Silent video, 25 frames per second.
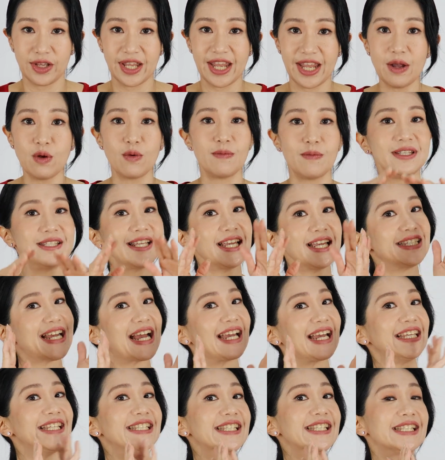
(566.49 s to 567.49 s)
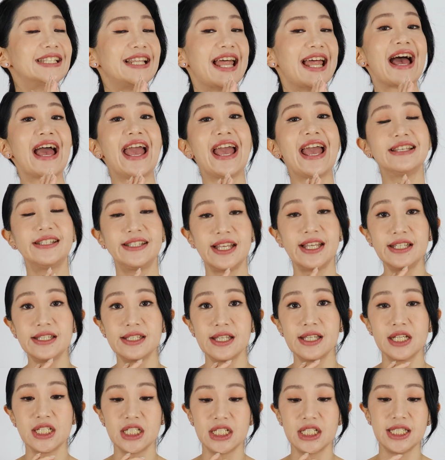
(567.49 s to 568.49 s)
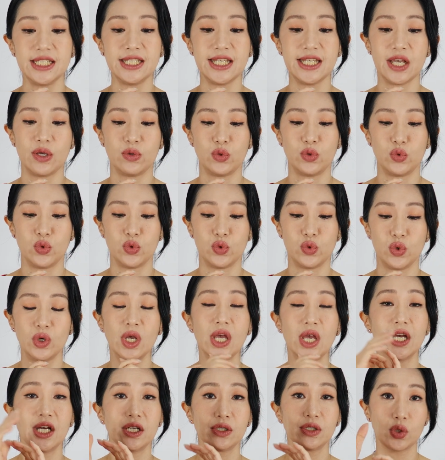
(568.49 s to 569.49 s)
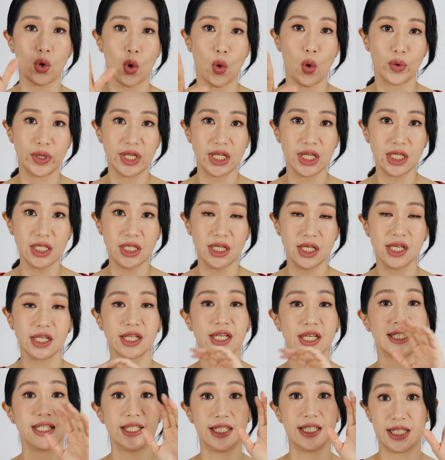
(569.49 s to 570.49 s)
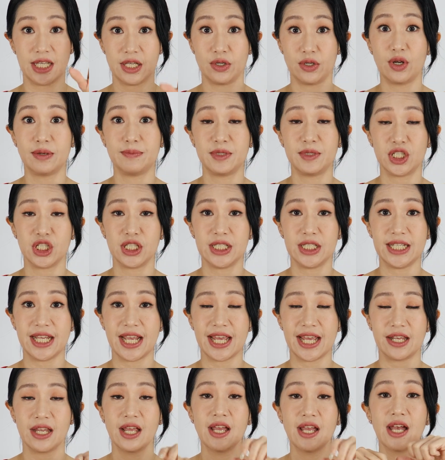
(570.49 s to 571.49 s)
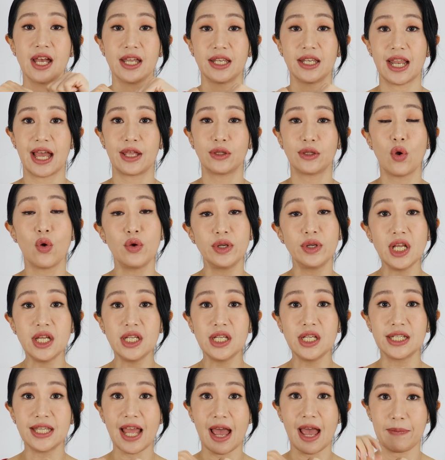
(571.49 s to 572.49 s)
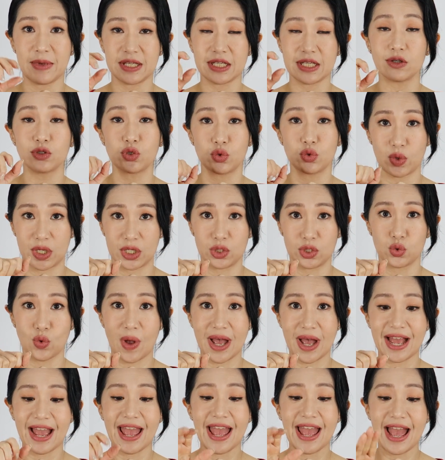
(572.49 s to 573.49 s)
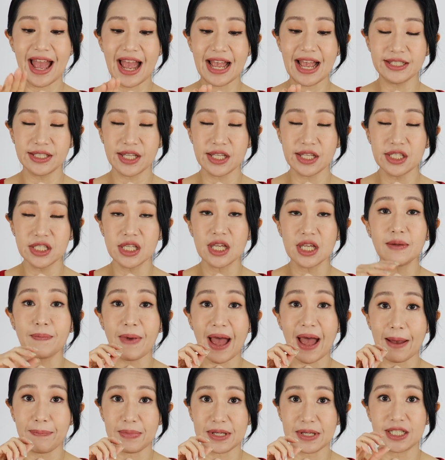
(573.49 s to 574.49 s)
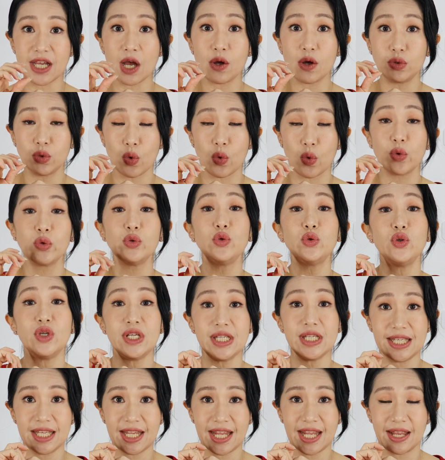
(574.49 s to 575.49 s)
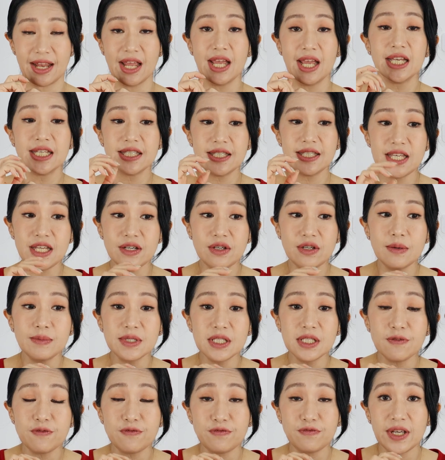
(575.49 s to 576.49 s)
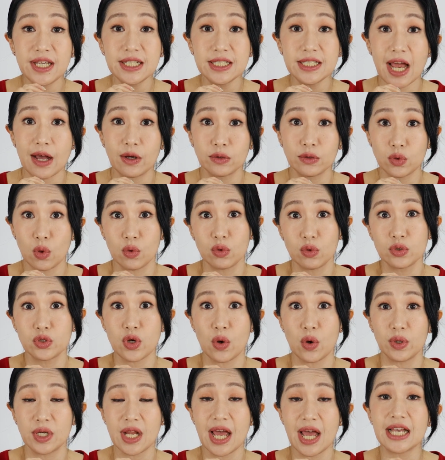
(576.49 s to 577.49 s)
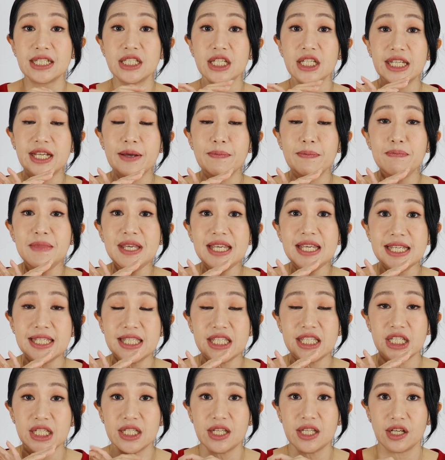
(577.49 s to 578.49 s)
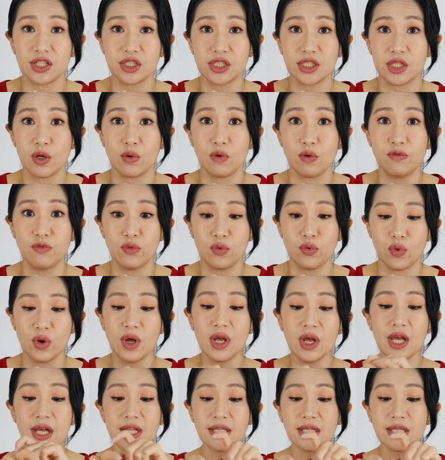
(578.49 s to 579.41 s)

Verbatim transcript: OK， 我们再讲一次啦。essence 呢是介于 toner 跟 serum 之间，那 toner 呢它比较水状 ，essence 呢它比较浓郁一点 ，serum 是非常浓稠的，它是一个密集的修复。